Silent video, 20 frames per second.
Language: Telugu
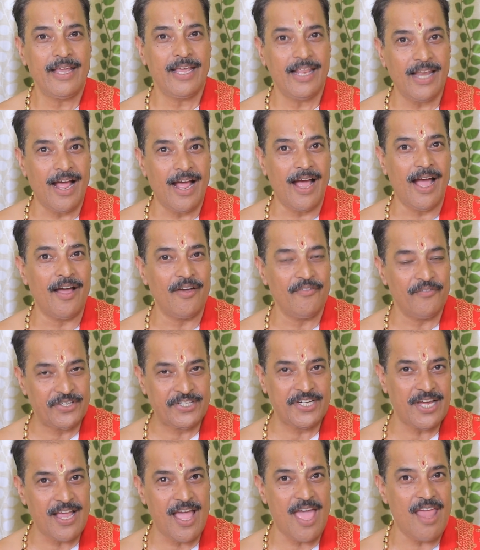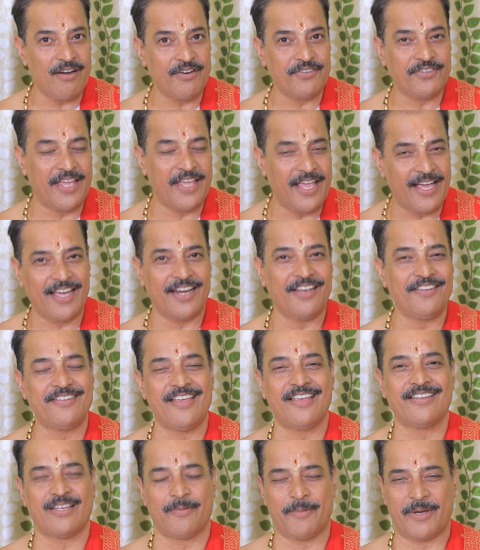ఇలా విషయాలను
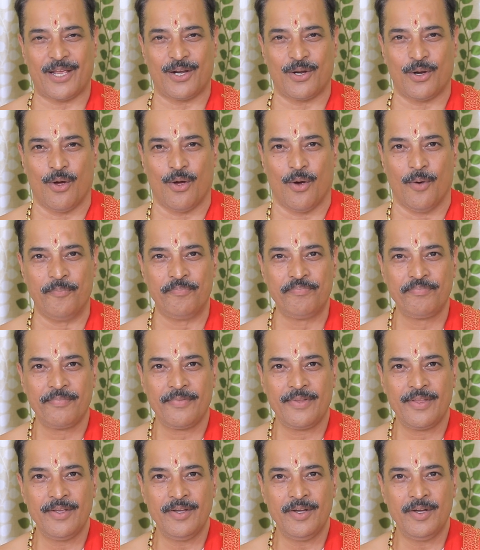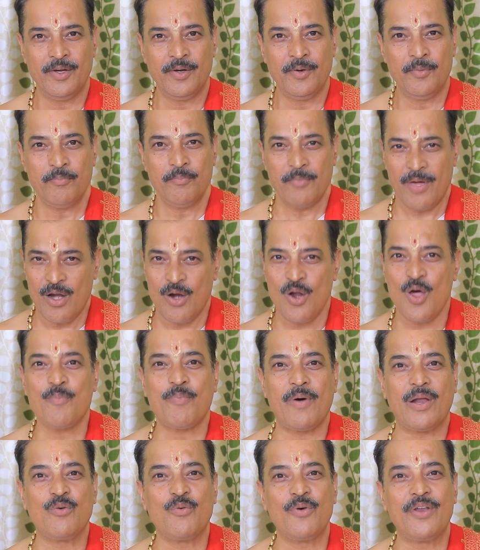సేకరించే సమయంలో మనలో
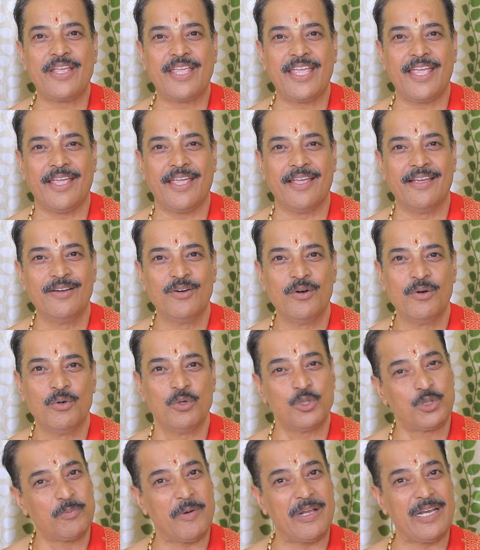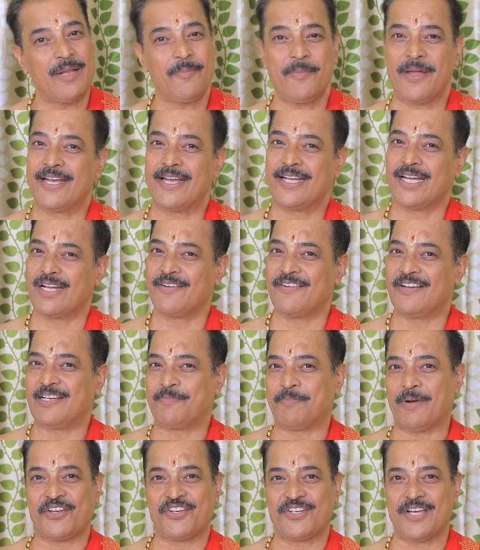పలువురికి ఉత్పన్నమయ్యేటటువంటి
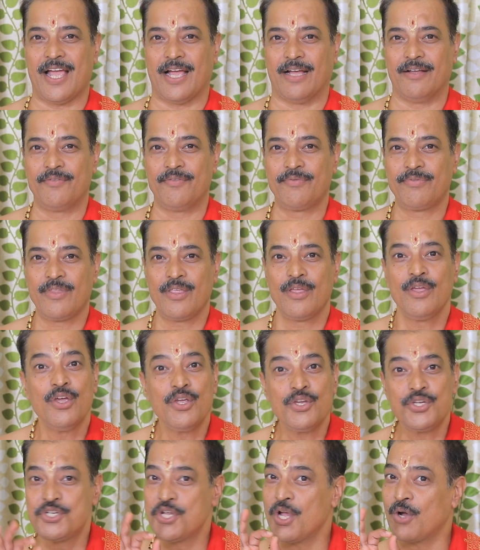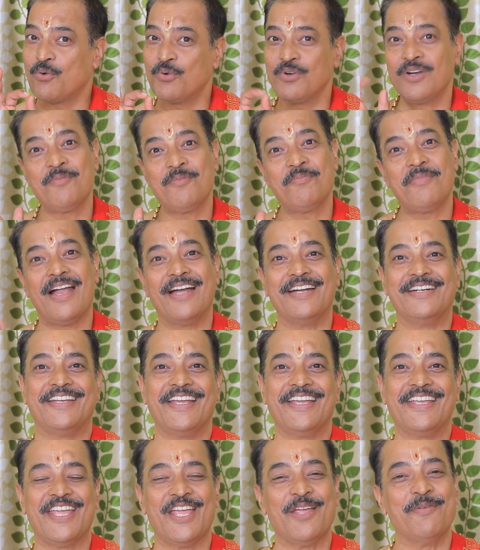ప్రశ్న శకునం
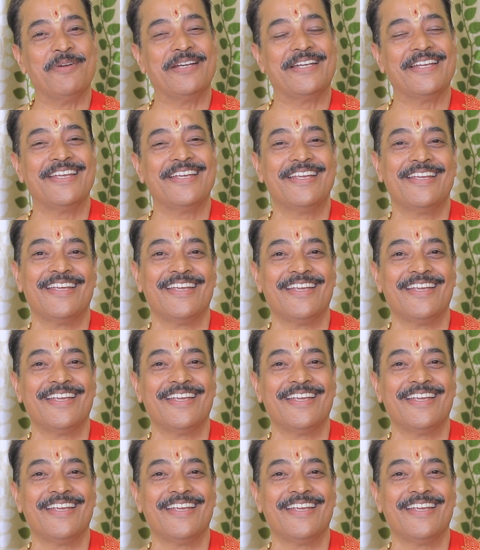అంటే ఏమిటి